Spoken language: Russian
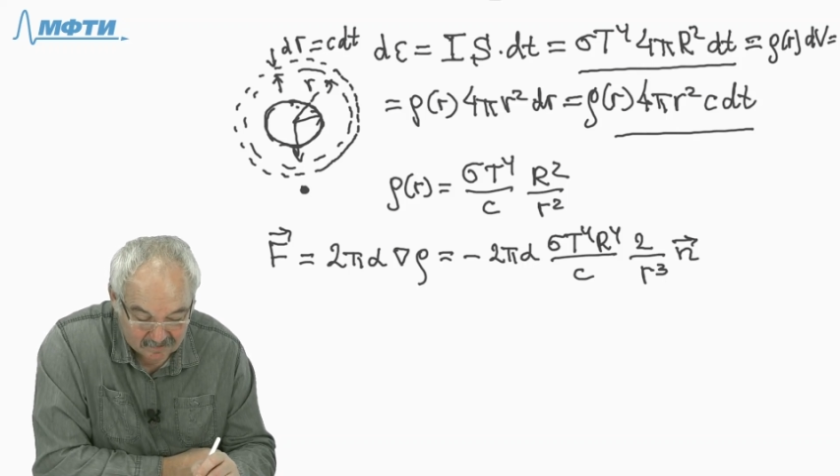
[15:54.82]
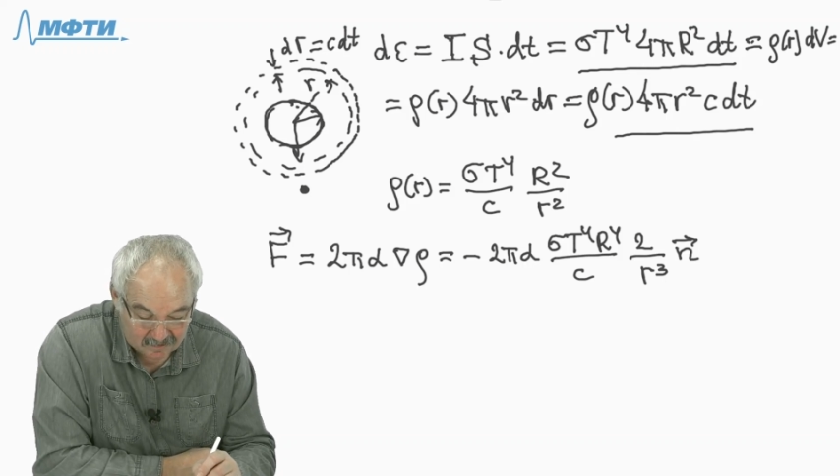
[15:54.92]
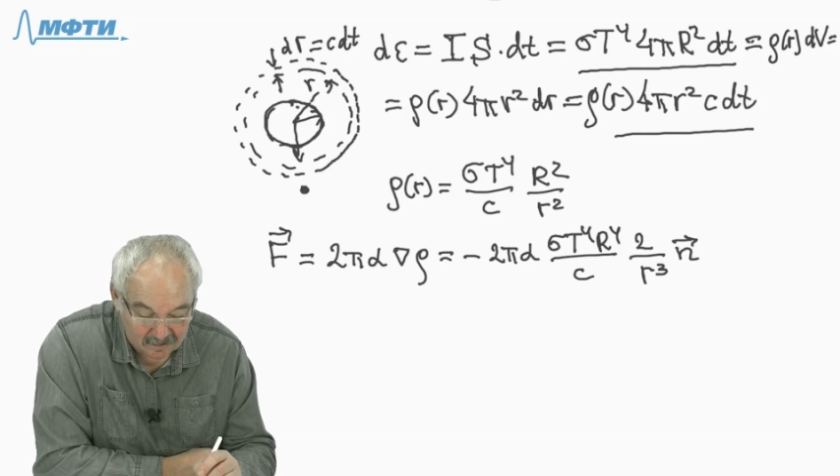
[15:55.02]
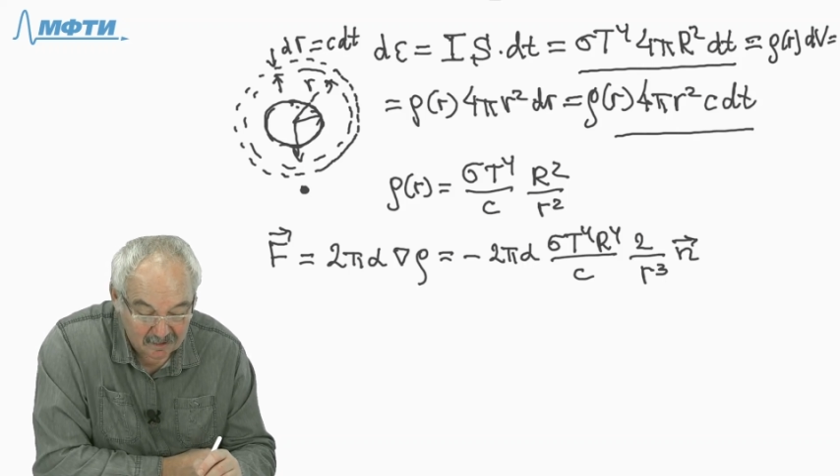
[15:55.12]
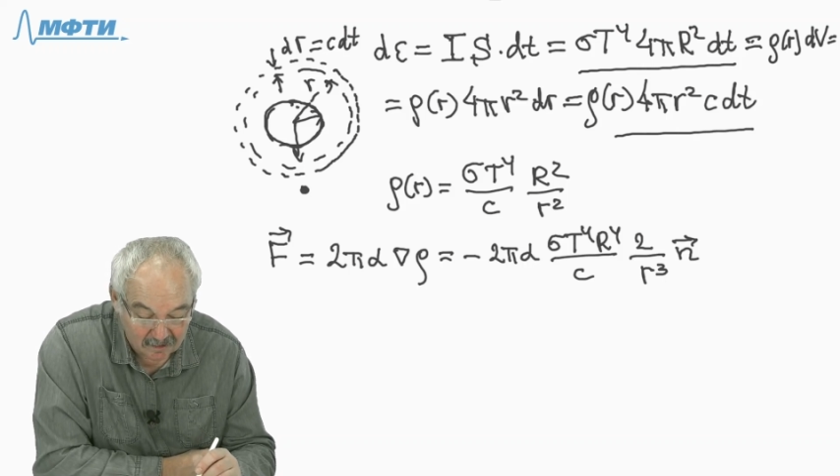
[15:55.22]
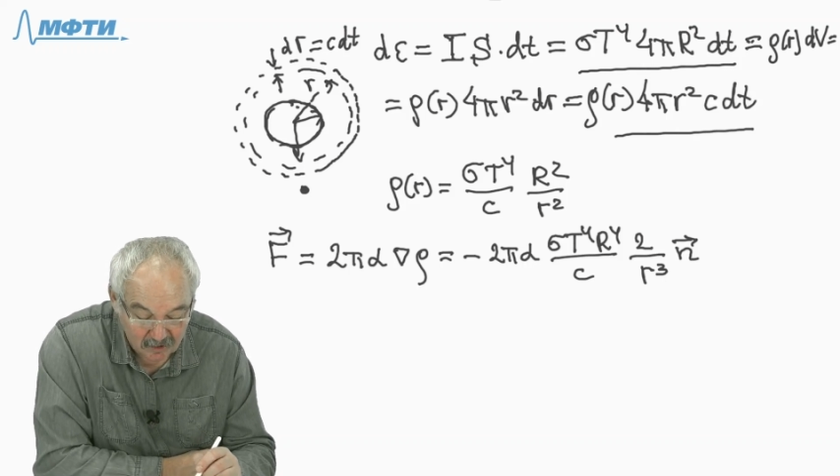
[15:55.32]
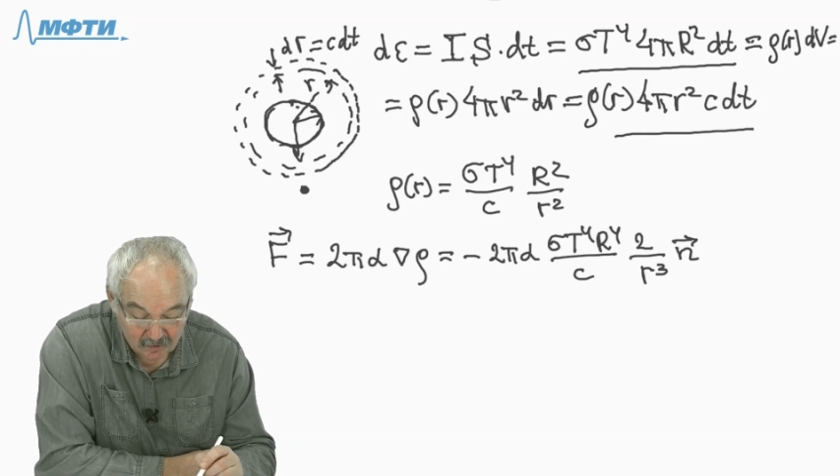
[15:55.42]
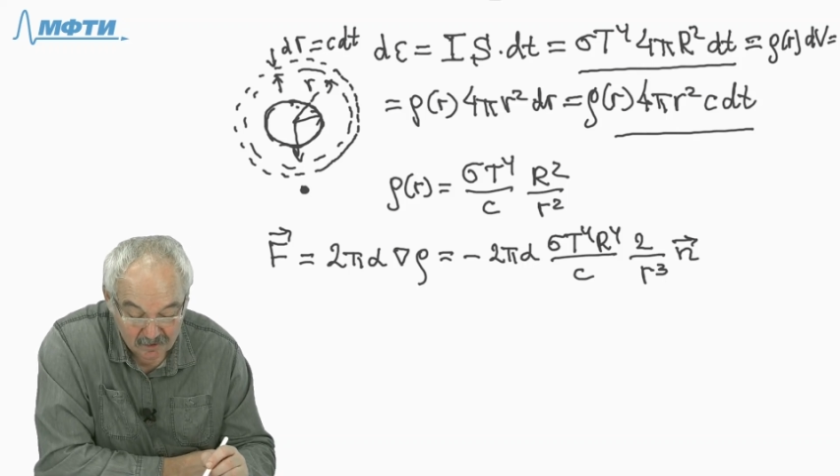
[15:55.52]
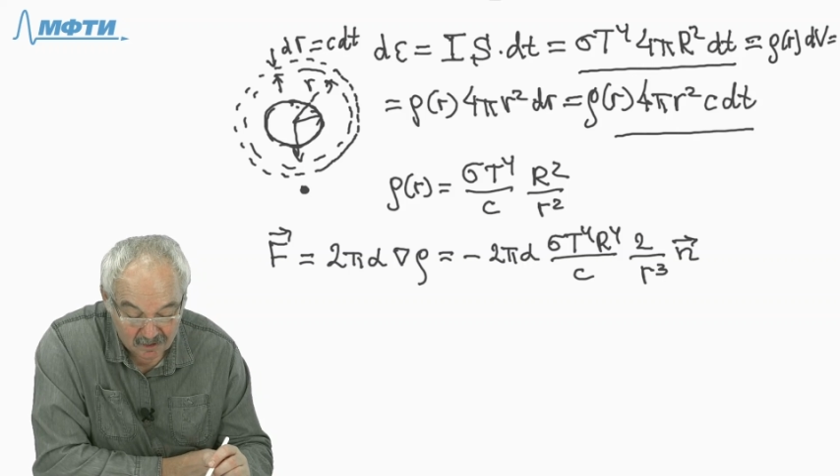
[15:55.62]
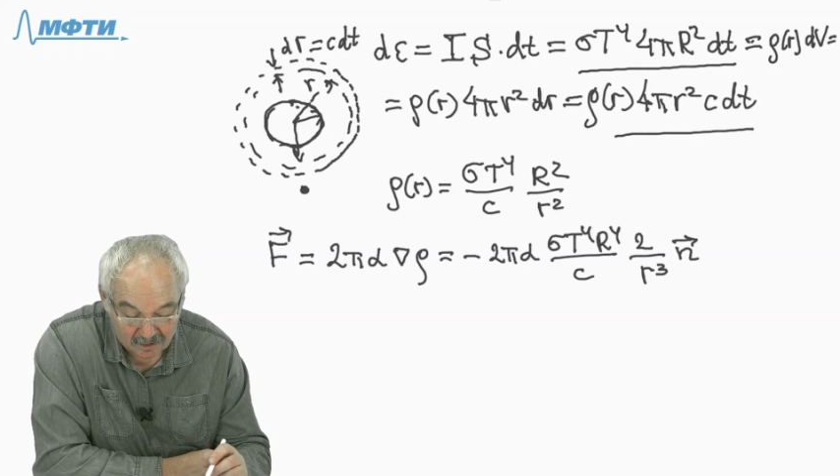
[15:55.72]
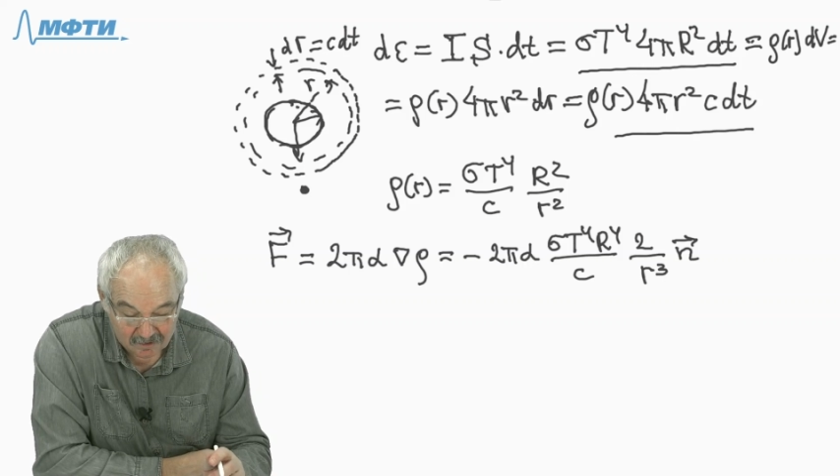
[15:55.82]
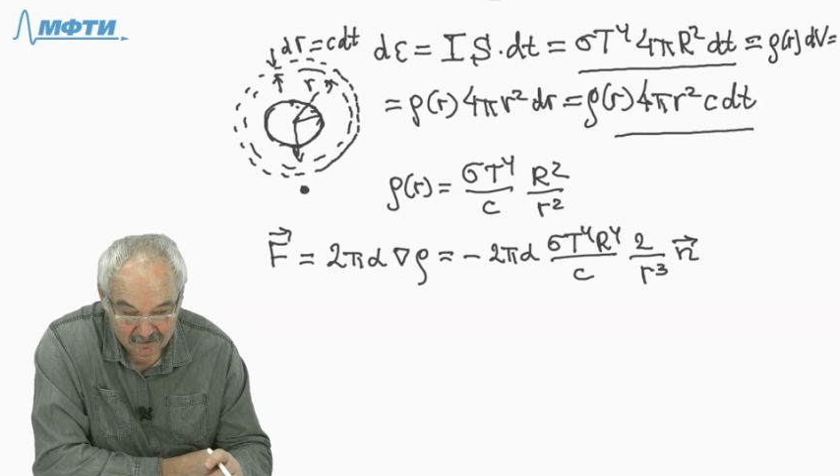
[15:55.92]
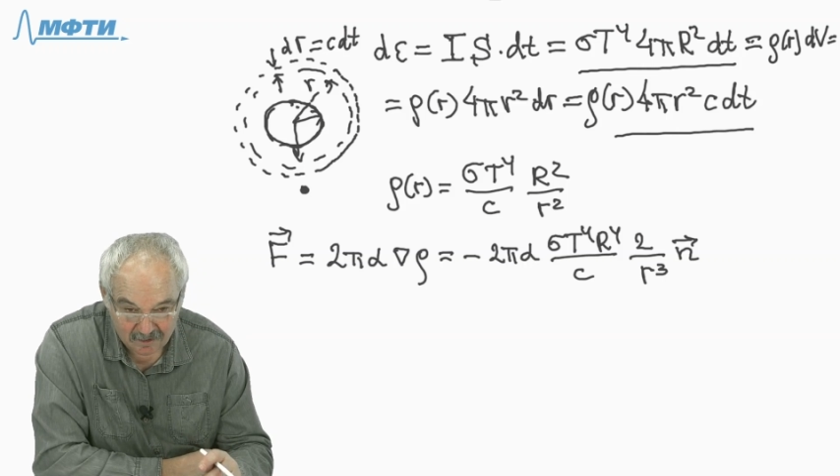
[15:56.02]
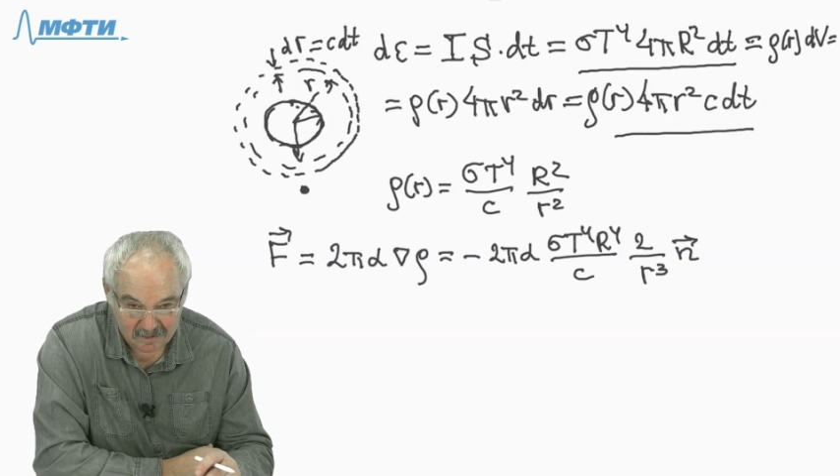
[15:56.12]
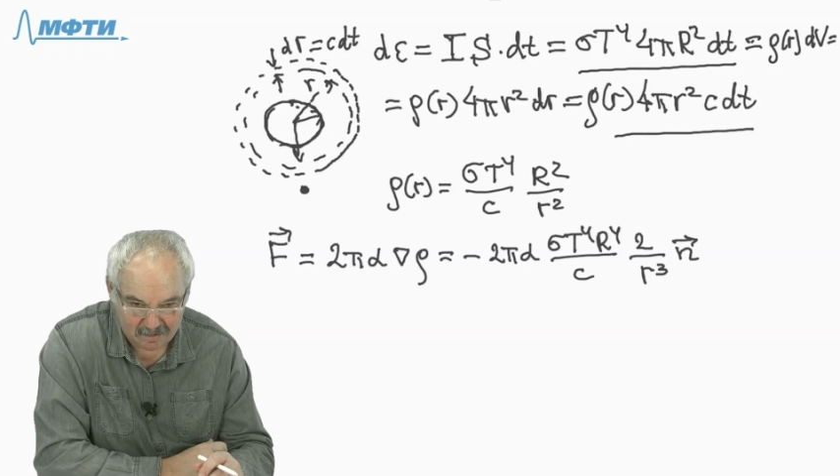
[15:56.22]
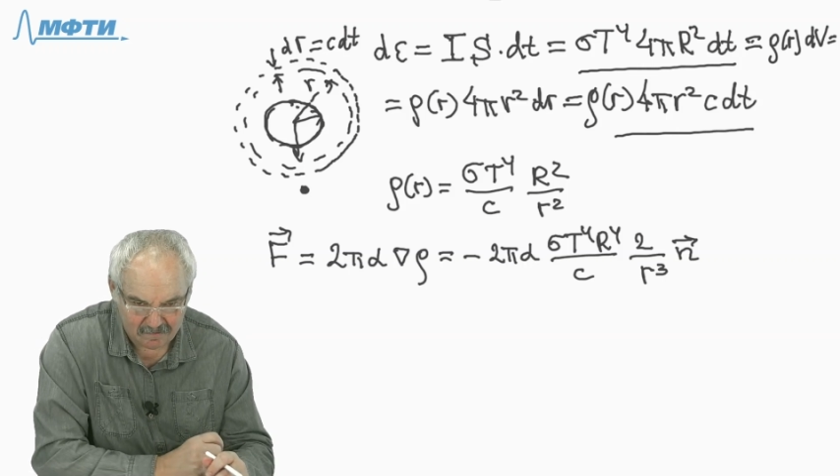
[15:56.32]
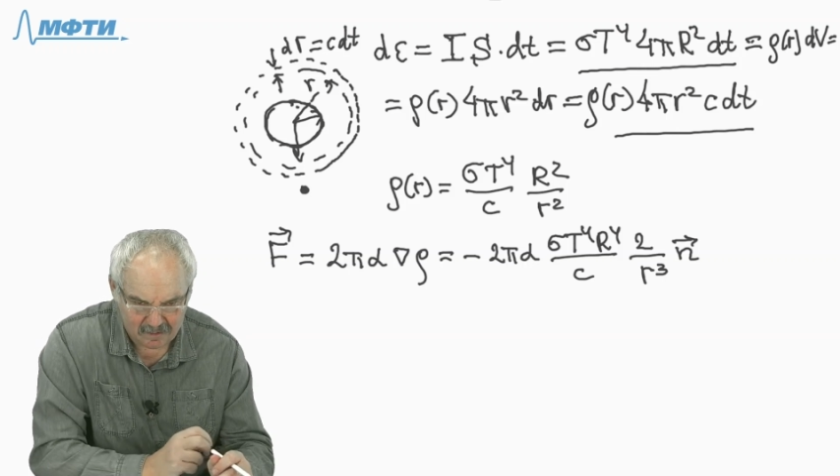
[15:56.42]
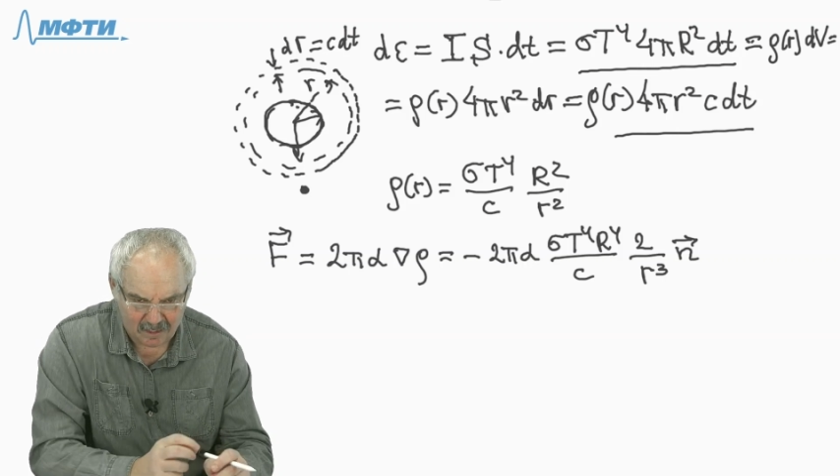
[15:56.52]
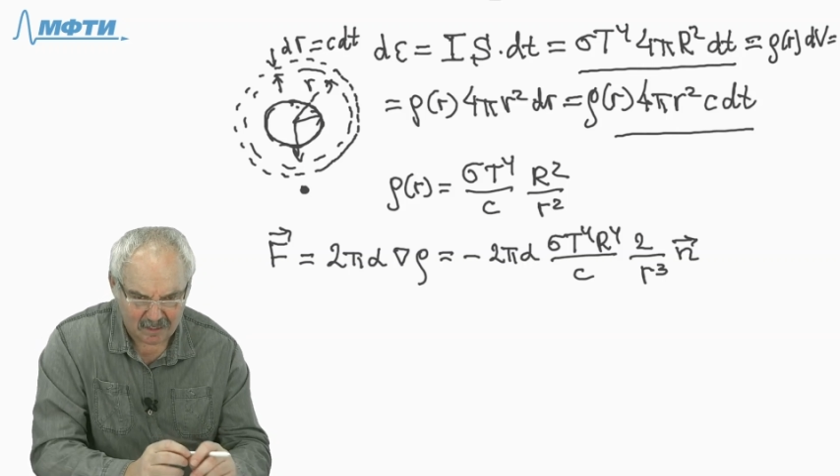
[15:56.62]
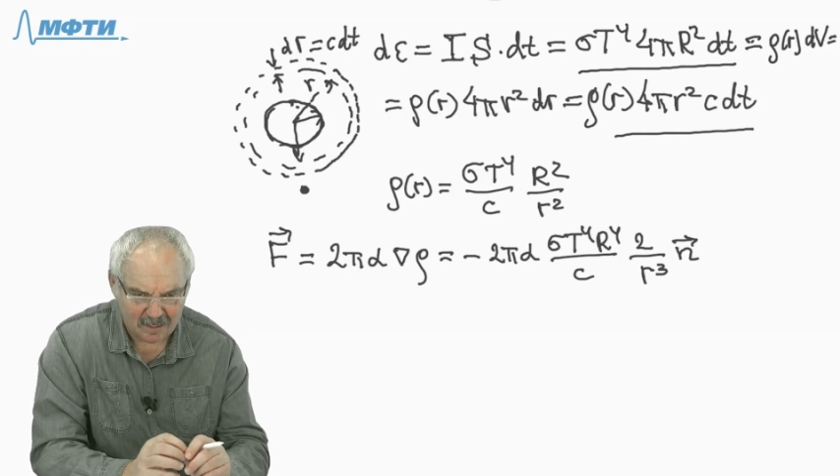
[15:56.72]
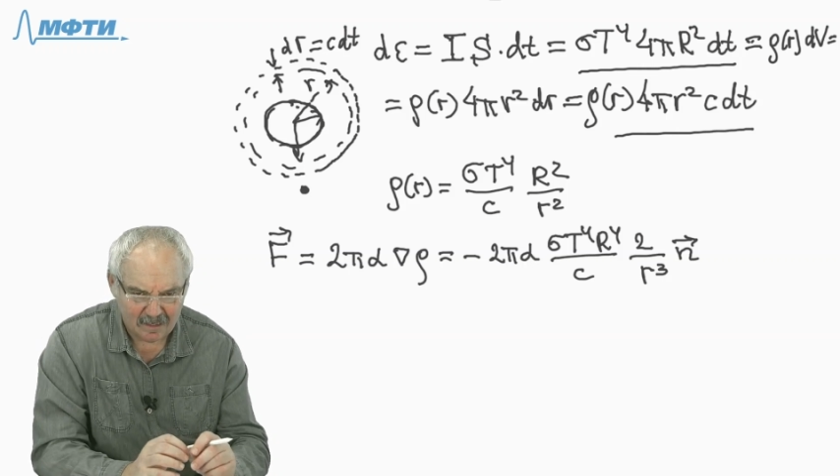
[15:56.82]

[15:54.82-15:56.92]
все хорошо знают, если взять